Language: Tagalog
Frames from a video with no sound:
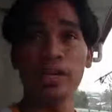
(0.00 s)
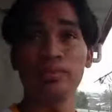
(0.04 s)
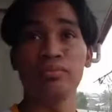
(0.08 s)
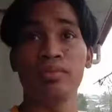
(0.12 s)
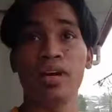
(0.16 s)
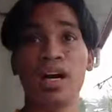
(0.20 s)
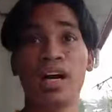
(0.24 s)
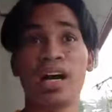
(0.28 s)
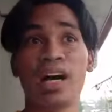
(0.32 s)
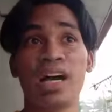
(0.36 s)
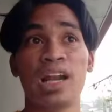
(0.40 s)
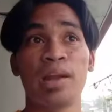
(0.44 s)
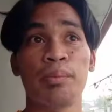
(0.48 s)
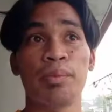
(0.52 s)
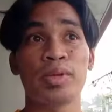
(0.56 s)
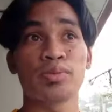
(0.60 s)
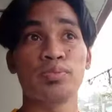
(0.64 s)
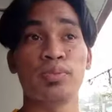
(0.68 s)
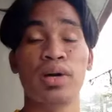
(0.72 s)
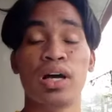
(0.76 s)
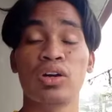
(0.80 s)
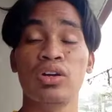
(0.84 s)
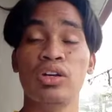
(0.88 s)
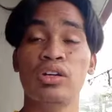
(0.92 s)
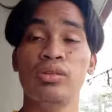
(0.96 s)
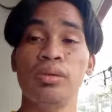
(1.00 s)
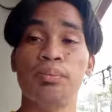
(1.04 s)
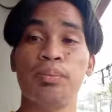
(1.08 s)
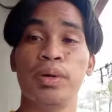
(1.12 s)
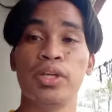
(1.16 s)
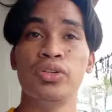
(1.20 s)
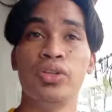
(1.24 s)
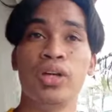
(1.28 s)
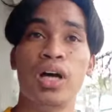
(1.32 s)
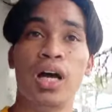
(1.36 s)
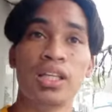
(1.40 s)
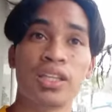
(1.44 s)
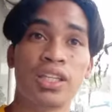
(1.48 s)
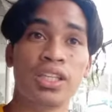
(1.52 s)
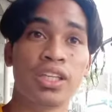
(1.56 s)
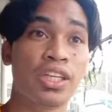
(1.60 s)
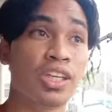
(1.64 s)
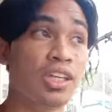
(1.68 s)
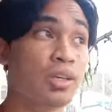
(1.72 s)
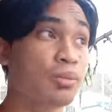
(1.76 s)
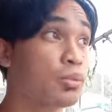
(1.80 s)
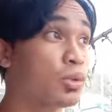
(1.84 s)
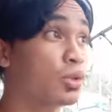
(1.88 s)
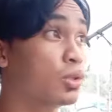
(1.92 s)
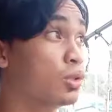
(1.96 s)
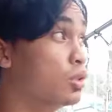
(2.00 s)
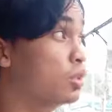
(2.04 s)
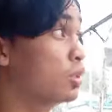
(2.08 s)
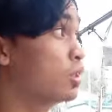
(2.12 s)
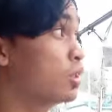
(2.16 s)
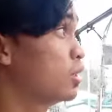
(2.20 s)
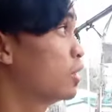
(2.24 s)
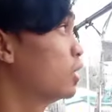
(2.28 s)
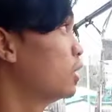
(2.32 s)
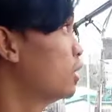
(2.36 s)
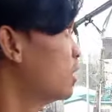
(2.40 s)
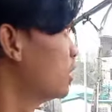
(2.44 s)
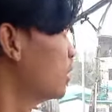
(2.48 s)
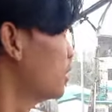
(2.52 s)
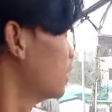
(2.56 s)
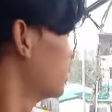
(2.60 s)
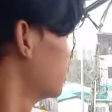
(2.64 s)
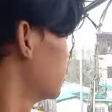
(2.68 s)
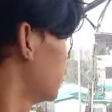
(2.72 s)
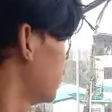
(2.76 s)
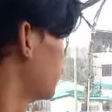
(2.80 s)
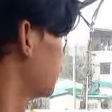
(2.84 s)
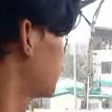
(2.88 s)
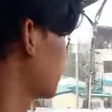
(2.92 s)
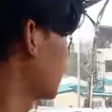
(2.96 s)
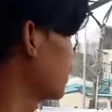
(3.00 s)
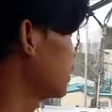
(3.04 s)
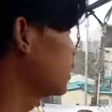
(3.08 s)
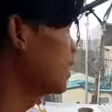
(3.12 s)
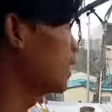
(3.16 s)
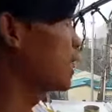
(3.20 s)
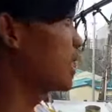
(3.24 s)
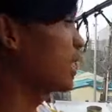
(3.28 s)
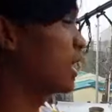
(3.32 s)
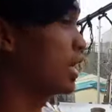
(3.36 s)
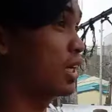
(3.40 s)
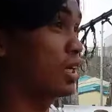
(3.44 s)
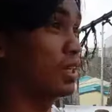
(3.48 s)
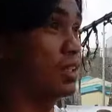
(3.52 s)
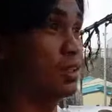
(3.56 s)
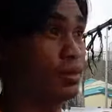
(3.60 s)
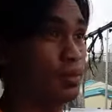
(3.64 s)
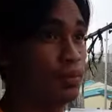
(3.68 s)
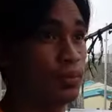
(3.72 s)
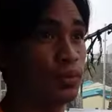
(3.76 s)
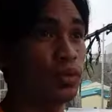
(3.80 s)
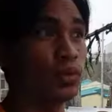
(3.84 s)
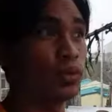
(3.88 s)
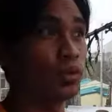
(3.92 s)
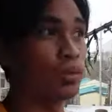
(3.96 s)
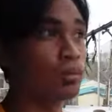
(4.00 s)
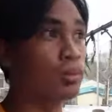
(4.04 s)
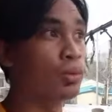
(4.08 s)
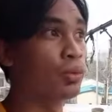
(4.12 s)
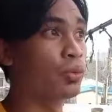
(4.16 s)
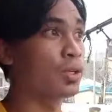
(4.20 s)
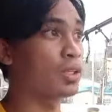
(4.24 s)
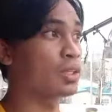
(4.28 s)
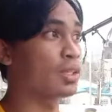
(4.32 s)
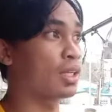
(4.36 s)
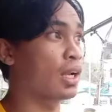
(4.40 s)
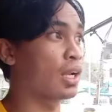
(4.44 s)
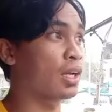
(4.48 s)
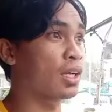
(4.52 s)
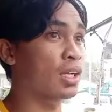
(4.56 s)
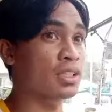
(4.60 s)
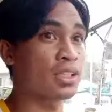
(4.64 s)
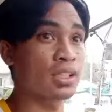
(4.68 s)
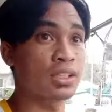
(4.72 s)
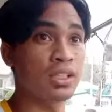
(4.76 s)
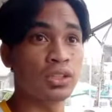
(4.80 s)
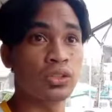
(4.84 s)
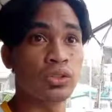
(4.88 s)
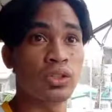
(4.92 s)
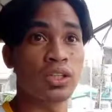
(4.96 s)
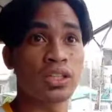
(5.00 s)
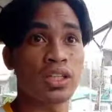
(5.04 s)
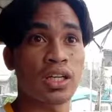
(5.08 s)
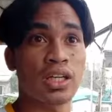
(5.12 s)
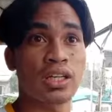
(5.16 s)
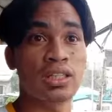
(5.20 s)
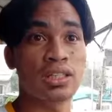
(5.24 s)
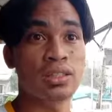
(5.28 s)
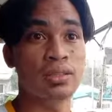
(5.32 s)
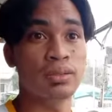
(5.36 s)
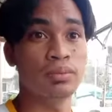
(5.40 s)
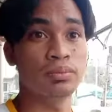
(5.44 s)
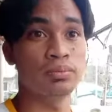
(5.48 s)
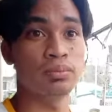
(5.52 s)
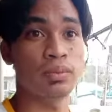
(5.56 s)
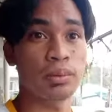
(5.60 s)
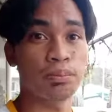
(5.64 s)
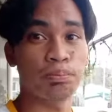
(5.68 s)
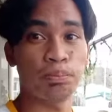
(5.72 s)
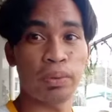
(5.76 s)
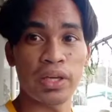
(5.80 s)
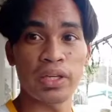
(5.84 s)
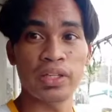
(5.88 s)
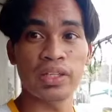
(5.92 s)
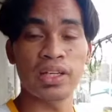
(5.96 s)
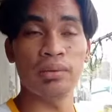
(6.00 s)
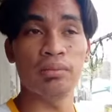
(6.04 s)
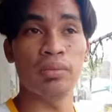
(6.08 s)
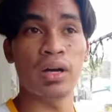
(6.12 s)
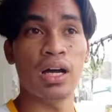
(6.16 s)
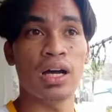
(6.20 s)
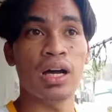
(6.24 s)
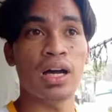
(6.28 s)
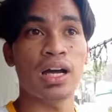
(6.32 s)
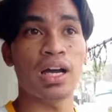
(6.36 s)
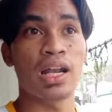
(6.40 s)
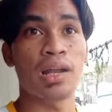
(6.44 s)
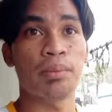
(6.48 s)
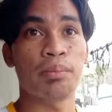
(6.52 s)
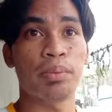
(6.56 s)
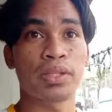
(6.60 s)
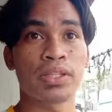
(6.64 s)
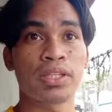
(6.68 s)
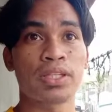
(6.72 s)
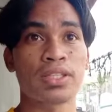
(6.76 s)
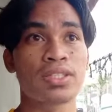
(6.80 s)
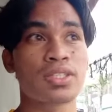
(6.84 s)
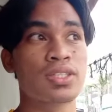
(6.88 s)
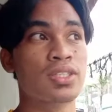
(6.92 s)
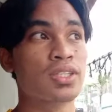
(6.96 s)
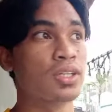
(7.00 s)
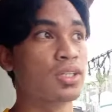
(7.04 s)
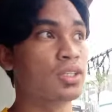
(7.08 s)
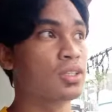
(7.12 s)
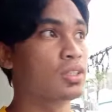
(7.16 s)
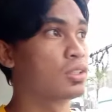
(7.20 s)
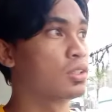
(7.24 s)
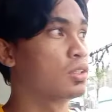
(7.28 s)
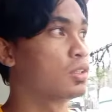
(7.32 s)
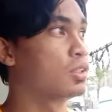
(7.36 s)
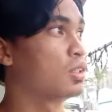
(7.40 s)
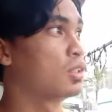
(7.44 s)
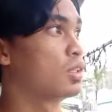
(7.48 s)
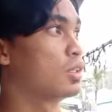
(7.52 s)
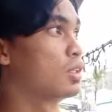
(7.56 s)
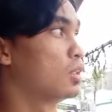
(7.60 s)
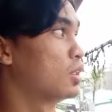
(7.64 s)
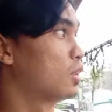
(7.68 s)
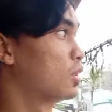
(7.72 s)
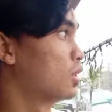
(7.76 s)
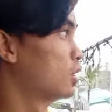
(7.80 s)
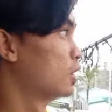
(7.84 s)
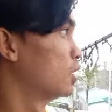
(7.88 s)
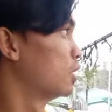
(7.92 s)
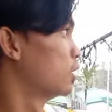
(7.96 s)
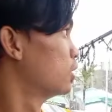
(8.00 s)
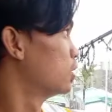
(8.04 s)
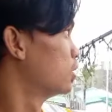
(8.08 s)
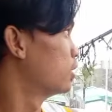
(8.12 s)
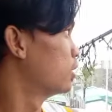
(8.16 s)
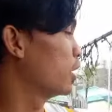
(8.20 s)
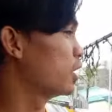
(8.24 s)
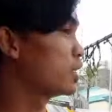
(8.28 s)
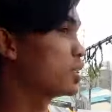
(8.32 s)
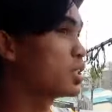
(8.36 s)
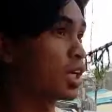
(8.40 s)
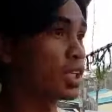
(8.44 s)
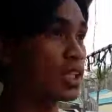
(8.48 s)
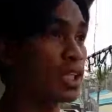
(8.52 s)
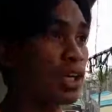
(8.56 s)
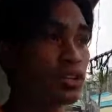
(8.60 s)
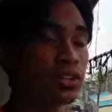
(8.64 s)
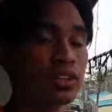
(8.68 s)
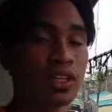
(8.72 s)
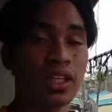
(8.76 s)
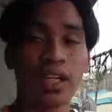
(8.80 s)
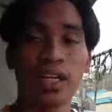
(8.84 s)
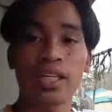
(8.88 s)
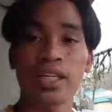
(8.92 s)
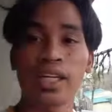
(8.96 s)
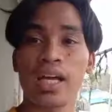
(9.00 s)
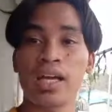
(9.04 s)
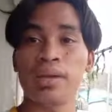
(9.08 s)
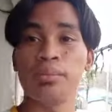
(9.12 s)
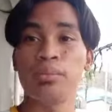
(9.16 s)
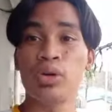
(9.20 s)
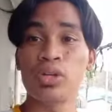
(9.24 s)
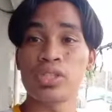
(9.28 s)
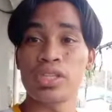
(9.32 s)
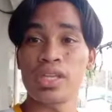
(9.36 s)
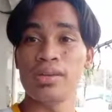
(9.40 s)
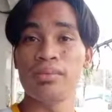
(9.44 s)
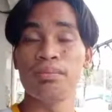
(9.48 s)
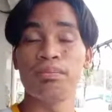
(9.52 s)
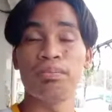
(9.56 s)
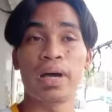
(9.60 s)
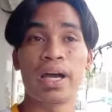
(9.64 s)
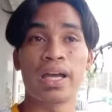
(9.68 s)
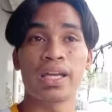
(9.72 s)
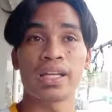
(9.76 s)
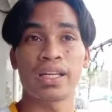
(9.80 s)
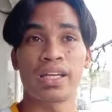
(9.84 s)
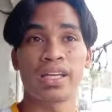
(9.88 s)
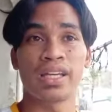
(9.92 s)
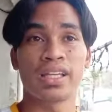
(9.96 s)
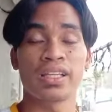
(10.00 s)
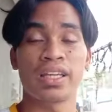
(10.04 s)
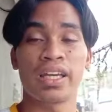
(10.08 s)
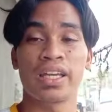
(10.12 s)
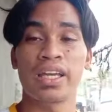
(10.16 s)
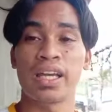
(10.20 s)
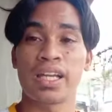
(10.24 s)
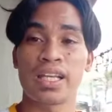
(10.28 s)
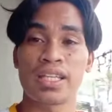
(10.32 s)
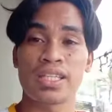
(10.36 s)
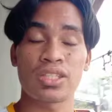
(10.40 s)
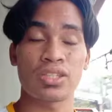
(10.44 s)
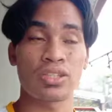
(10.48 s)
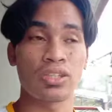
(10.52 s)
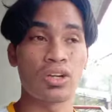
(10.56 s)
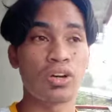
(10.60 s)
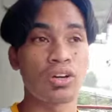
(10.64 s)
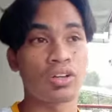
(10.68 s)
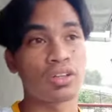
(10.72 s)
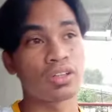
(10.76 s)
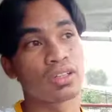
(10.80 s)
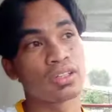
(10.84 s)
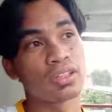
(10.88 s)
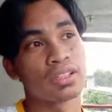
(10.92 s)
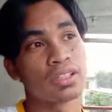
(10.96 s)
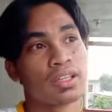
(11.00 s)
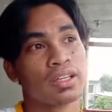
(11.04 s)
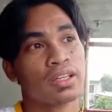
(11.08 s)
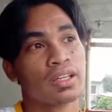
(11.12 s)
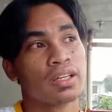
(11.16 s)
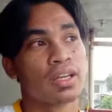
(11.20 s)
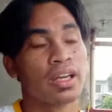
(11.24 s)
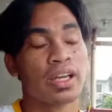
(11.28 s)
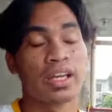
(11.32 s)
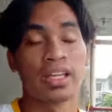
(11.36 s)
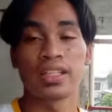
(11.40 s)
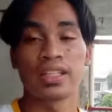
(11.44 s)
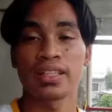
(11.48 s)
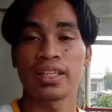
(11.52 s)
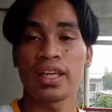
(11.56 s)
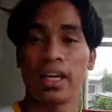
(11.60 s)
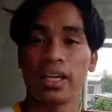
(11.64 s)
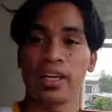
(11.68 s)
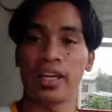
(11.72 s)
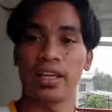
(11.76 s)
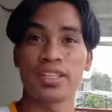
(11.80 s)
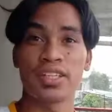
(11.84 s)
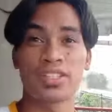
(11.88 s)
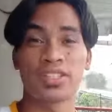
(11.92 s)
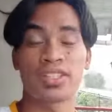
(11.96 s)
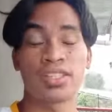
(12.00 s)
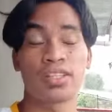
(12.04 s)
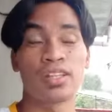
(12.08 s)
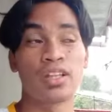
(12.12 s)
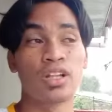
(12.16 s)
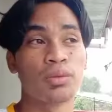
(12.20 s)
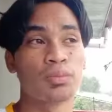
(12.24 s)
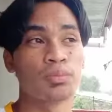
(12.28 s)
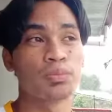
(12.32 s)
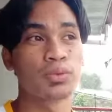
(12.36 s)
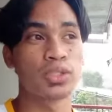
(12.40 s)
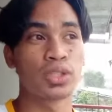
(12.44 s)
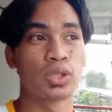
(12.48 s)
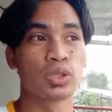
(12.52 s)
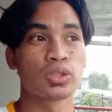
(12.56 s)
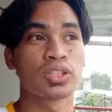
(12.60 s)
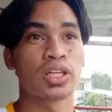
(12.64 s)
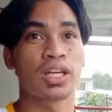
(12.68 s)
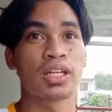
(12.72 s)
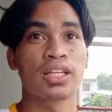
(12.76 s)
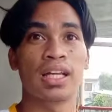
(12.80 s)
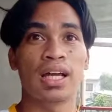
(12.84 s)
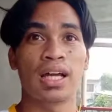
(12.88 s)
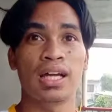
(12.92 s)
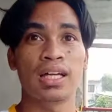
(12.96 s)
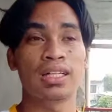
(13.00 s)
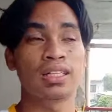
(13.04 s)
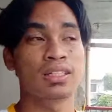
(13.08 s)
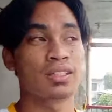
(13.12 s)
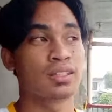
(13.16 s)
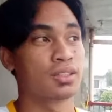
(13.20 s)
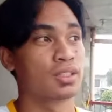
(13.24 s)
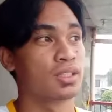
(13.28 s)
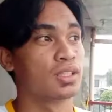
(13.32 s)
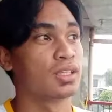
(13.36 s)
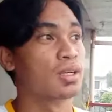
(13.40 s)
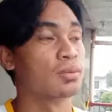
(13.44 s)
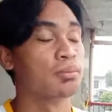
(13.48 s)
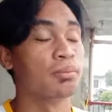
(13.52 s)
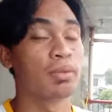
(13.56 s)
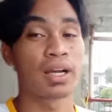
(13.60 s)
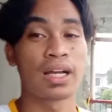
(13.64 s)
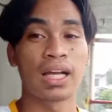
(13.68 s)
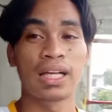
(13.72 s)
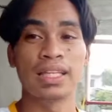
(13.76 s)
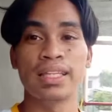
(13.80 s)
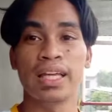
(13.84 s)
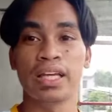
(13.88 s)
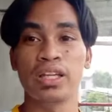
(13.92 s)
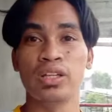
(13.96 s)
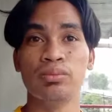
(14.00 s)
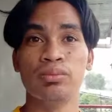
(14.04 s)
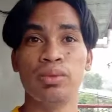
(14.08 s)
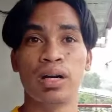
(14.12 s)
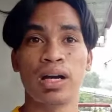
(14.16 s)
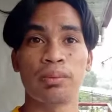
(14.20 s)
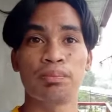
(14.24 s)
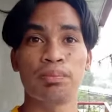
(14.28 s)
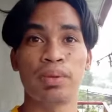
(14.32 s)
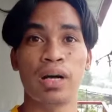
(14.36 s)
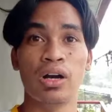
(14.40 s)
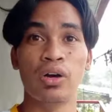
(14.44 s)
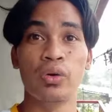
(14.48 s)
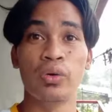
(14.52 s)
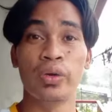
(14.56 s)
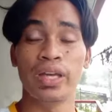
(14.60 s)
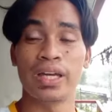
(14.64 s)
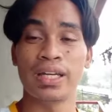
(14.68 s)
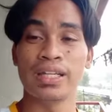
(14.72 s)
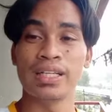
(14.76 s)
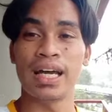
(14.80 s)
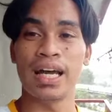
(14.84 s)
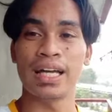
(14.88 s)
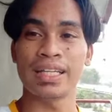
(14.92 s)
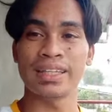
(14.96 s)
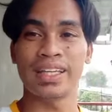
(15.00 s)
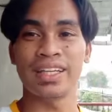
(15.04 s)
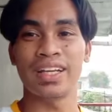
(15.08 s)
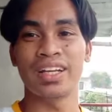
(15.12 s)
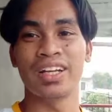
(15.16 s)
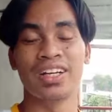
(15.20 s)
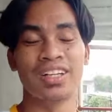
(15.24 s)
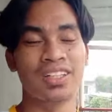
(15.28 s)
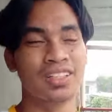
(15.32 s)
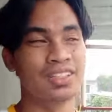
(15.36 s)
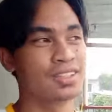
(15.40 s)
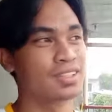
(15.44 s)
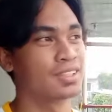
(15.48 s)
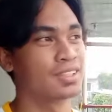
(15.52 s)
pa yan mga kalabis bago lumipad yung ating ibon. So sana nga, umuwi talaga siya. Dito na siya magpahinga mga kalapatids. No? And shout out na rin kay Boss Empire and kay Aristoc and kay XX Clock. So sana maganda yung mga pauwian natin. No?